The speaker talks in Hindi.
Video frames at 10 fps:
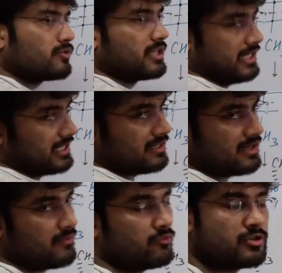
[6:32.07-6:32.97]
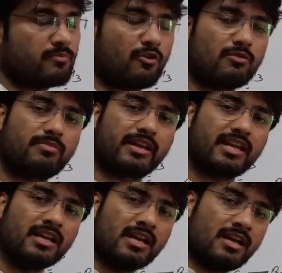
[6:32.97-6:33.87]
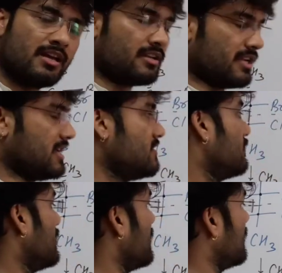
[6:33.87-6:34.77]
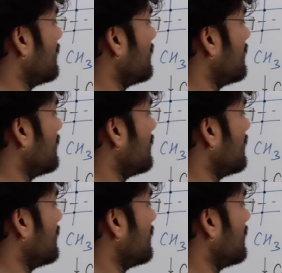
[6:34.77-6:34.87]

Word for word: होते हैं उसमें बॉन्ड ब्रेकिंग नहीं होती